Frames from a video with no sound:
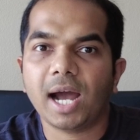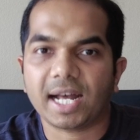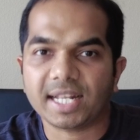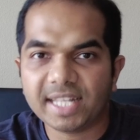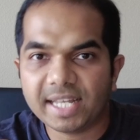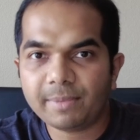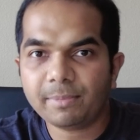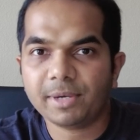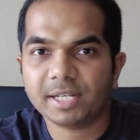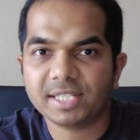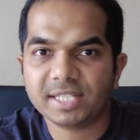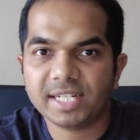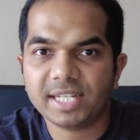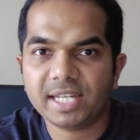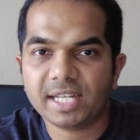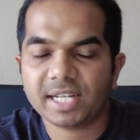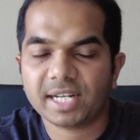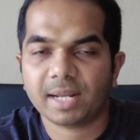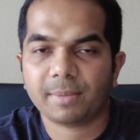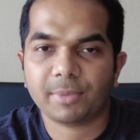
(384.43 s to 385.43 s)
அதே மாதிரி
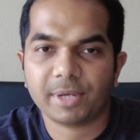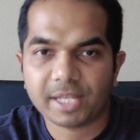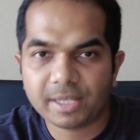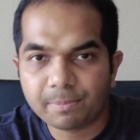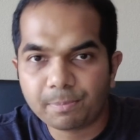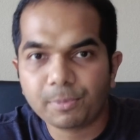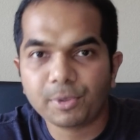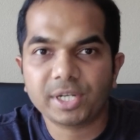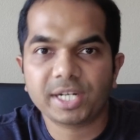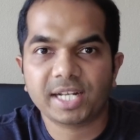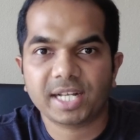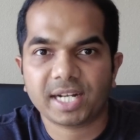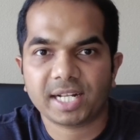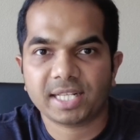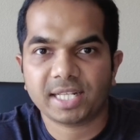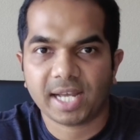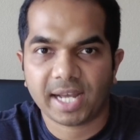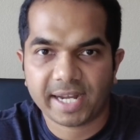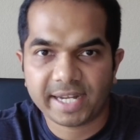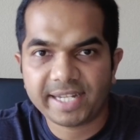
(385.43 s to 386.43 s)
நம்ம இப்போ இருக்கிற
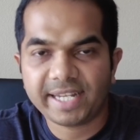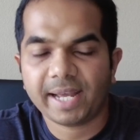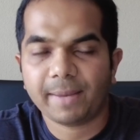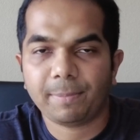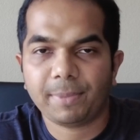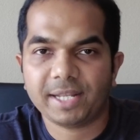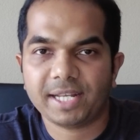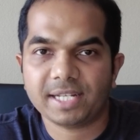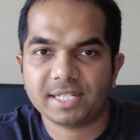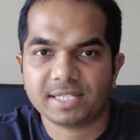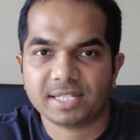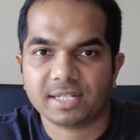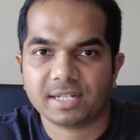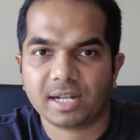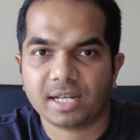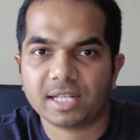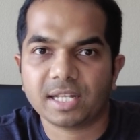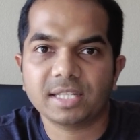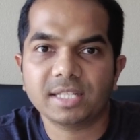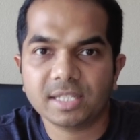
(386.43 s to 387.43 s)
அந்த ஐடி அப்ளிகேஷன்
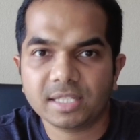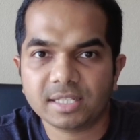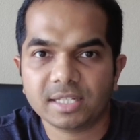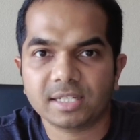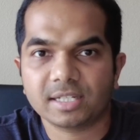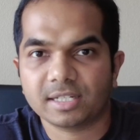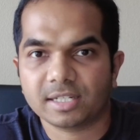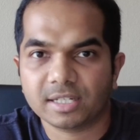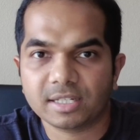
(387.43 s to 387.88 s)
அதாவது அந்த